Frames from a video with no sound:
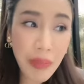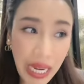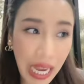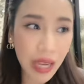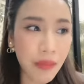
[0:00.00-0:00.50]
ไม่
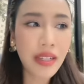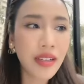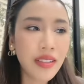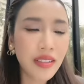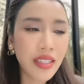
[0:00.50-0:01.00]
มีใครผิ
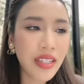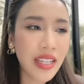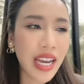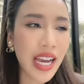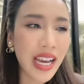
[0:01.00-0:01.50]
ดเลย
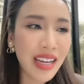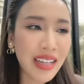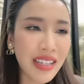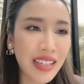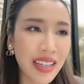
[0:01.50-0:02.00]
นะคะ
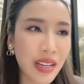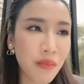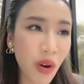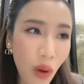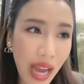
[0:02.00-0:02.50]

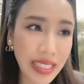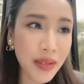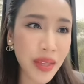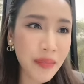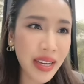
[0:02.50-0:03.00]
เมื่อวาน
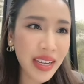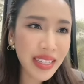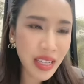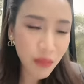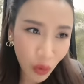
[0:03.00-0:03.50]
จำได้ไหม
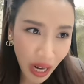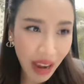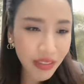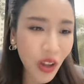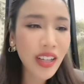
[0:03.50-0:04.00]
ที่มิว
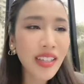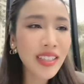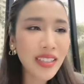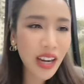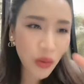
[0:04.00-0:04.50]
ไลฟ์ตอนกลา
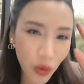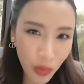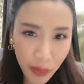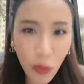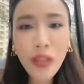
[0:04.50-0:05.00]
งคืนแล้ว
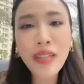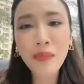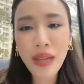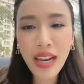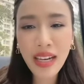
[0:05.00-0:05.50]
มิวมีพูด
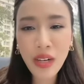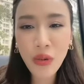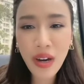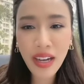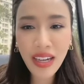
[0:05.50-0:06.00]
ถึงประเด็น
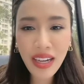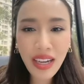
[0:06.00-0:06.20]
นี้ด้วย